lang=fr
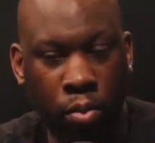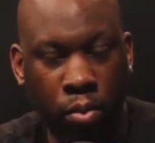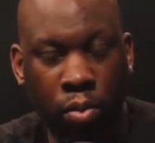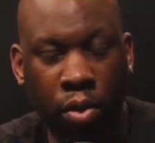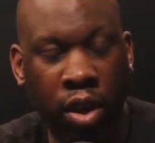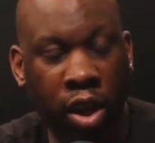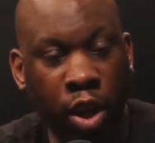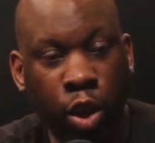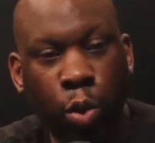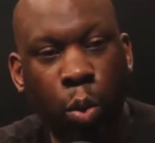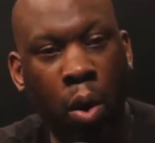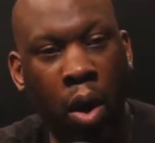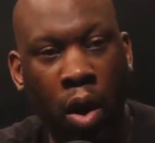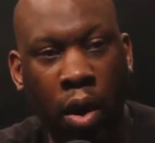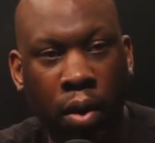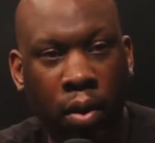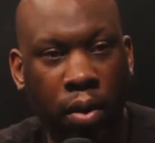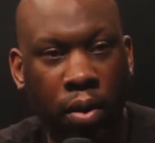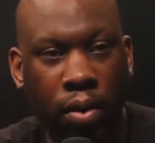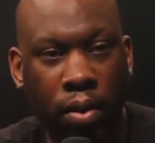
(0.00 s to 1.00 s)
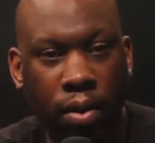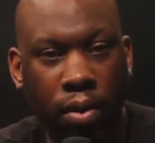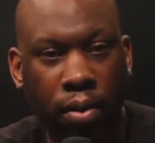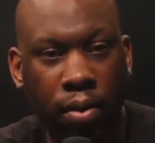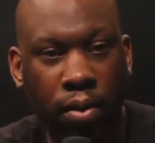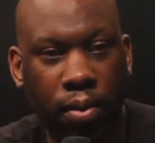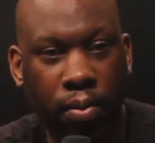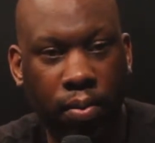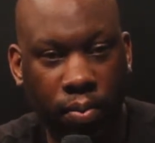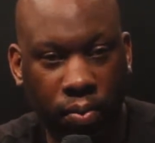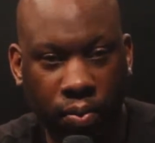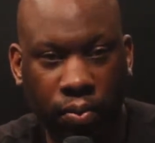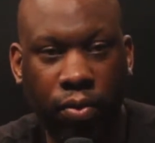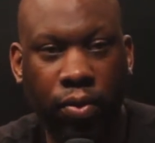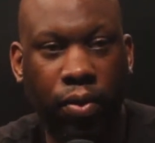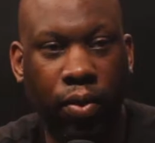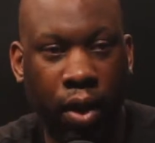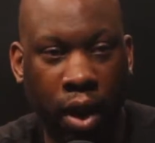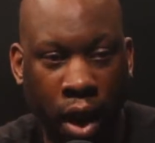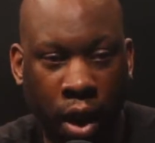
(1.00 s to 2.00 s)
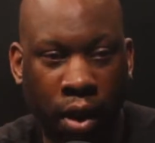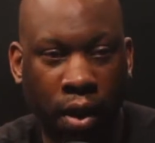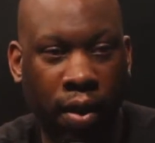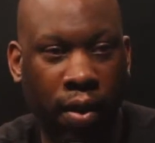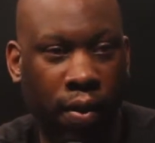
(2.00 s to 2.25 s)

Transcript: les joueurs. Oui. Voilà.